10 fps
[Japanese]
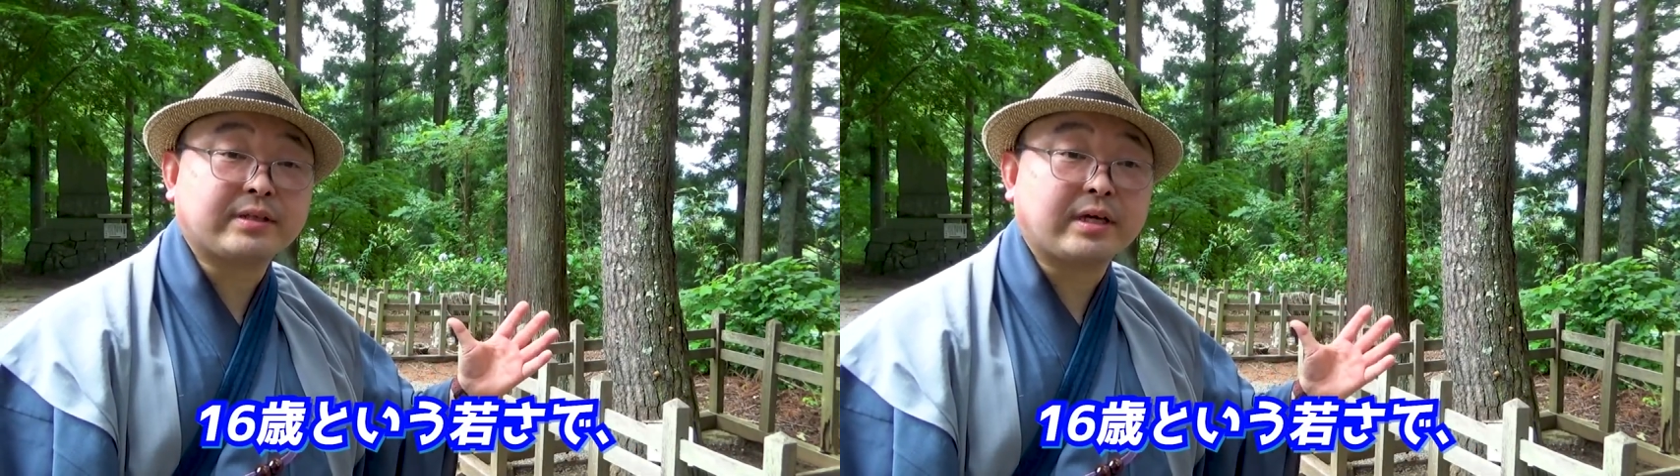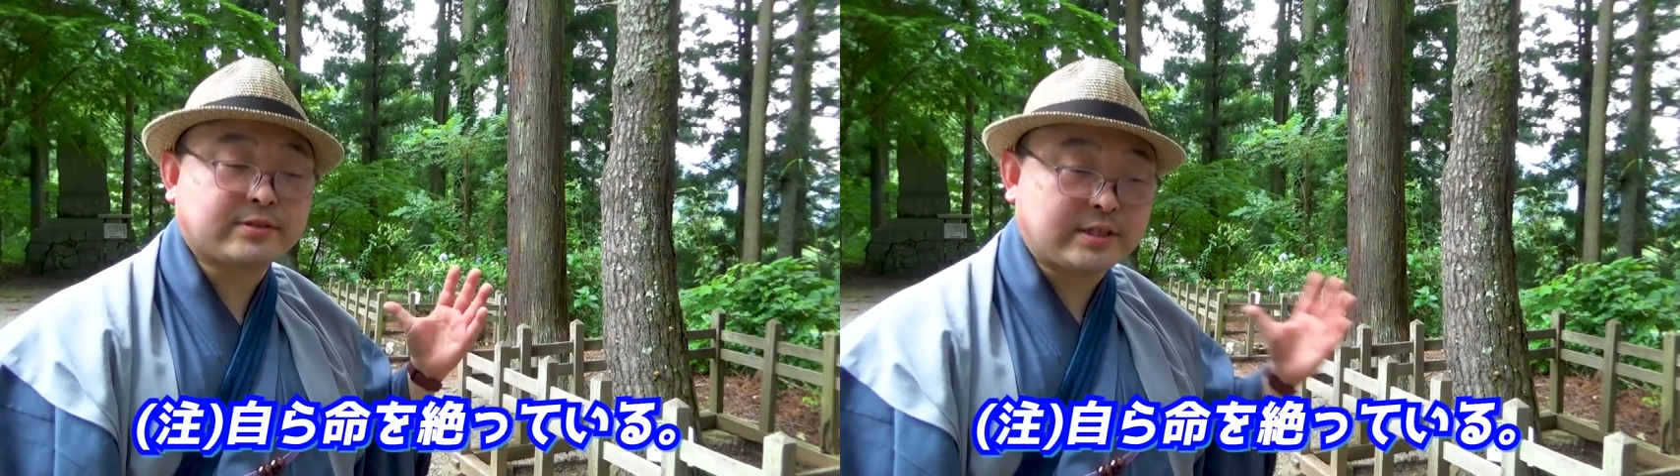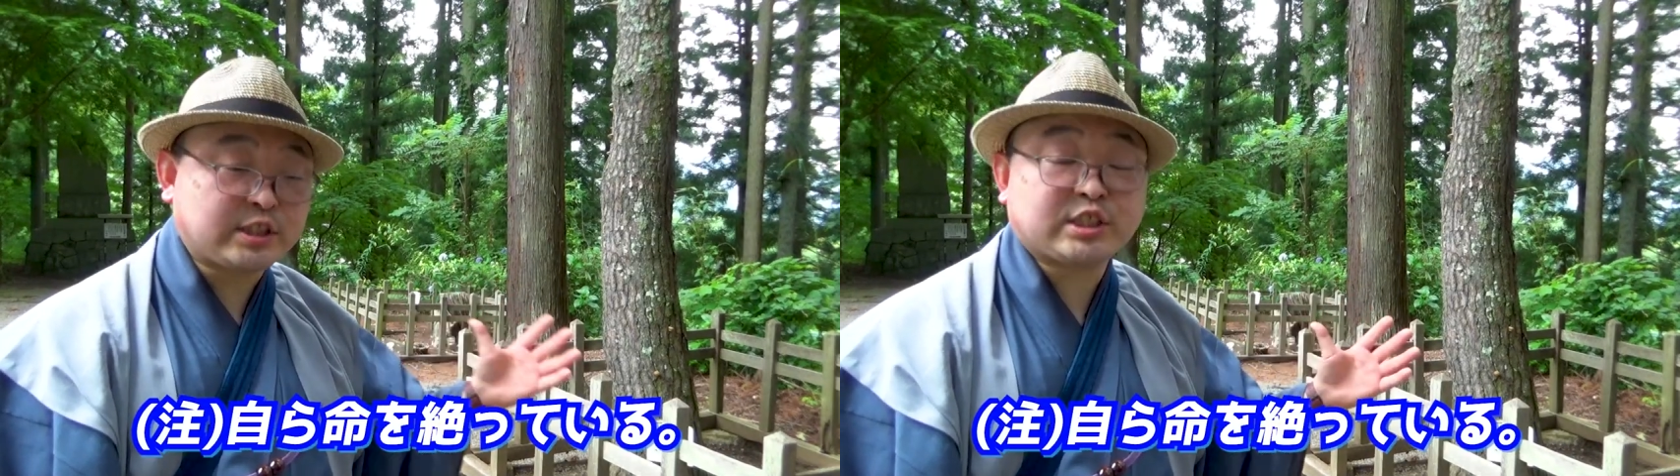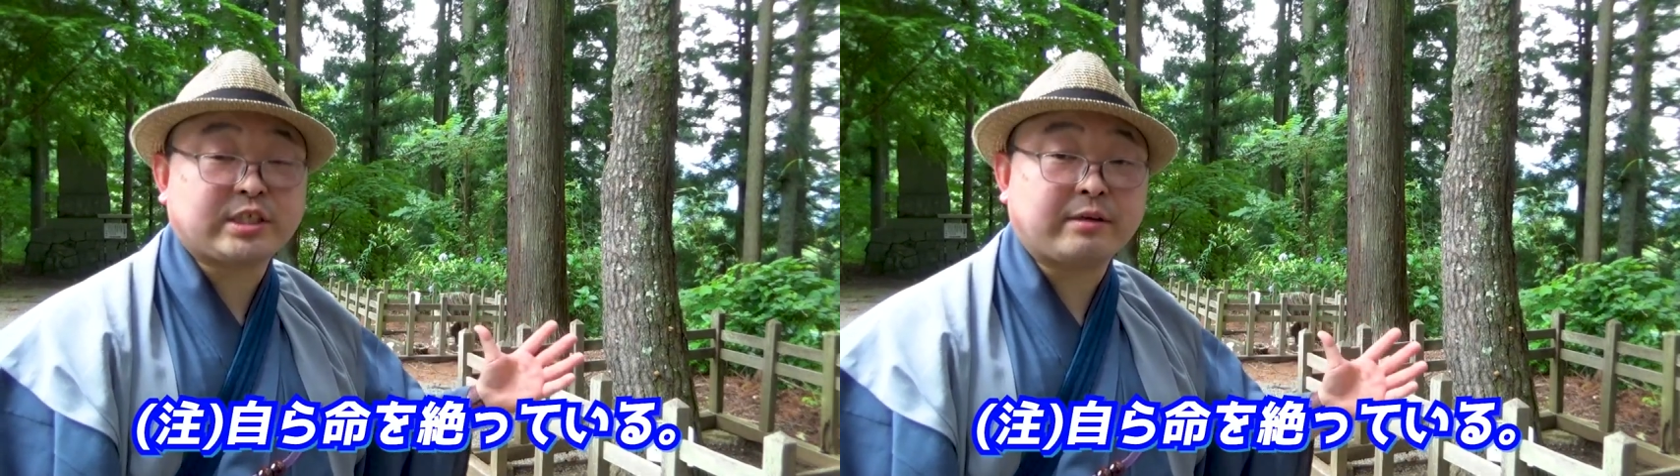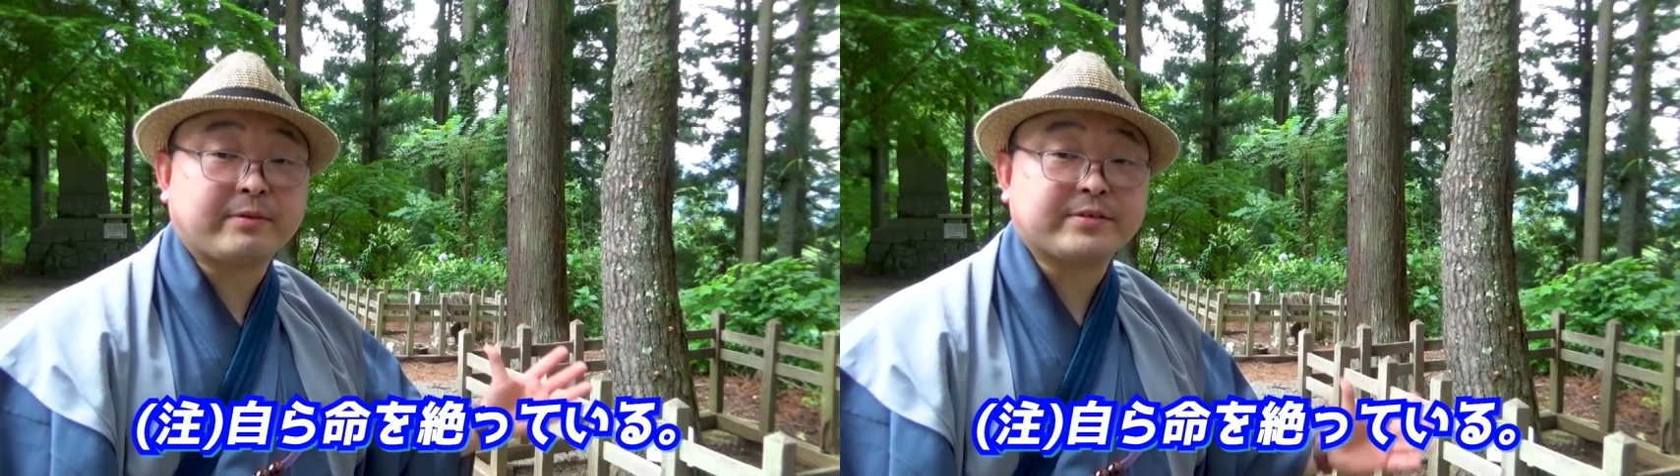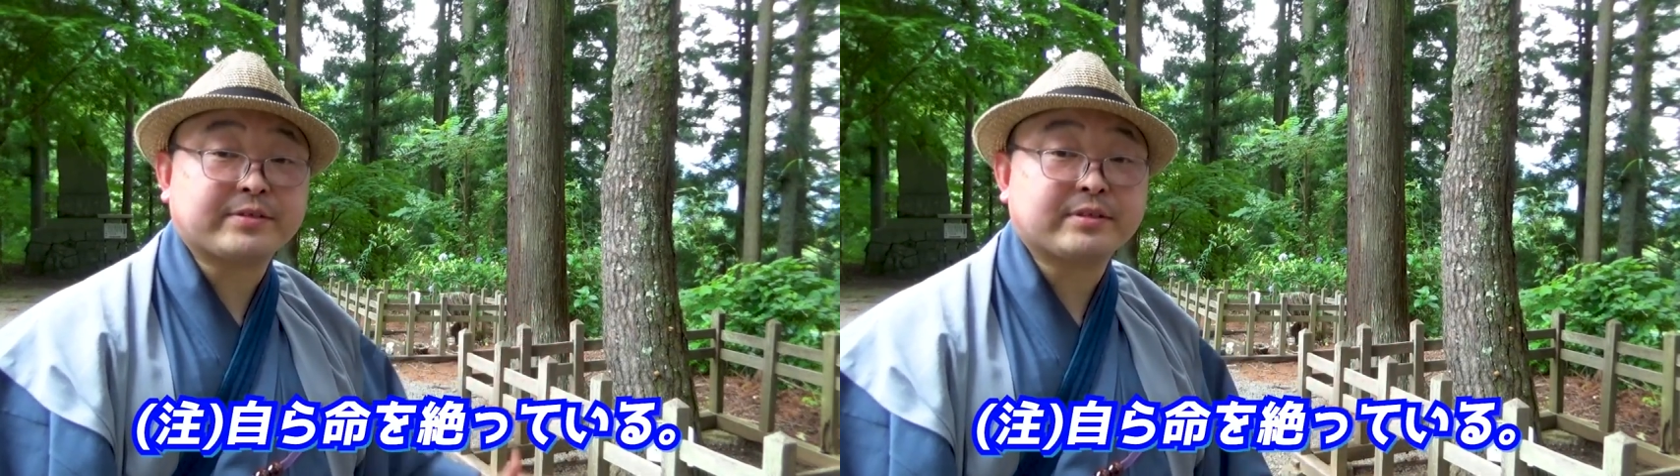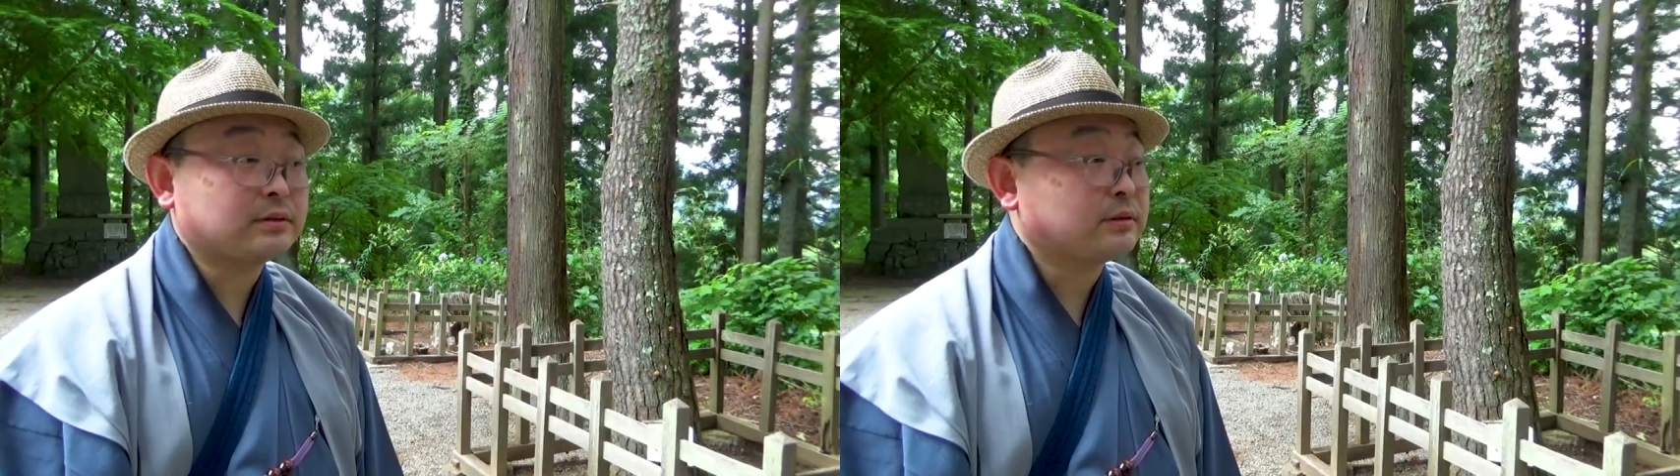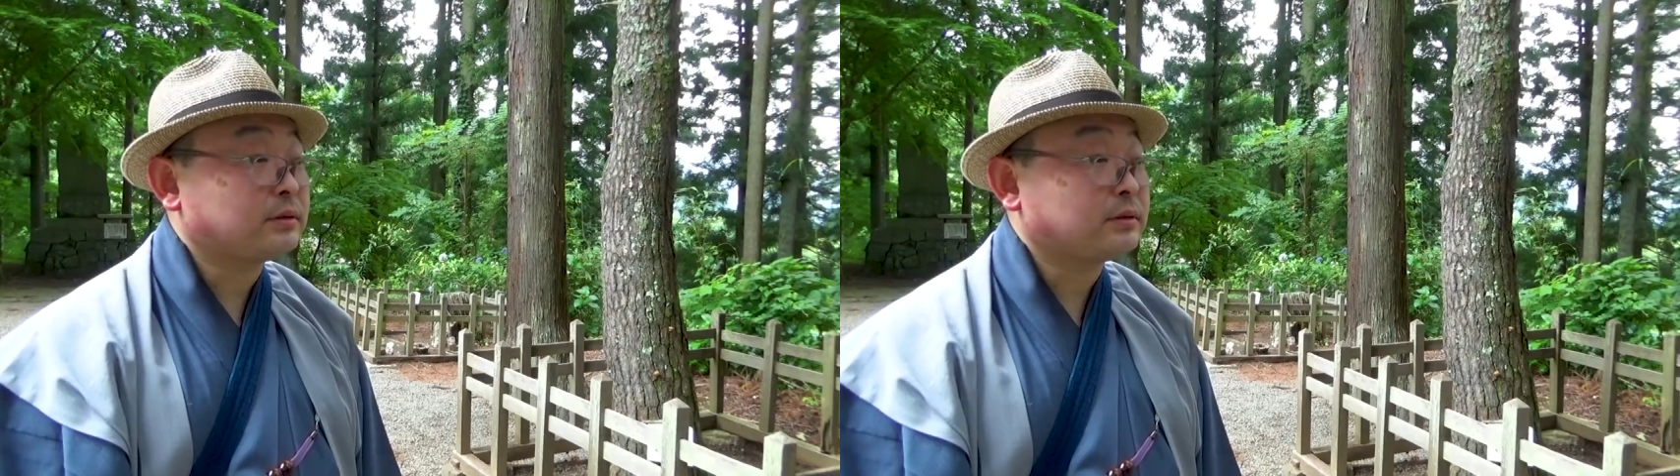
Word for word: で戦死しています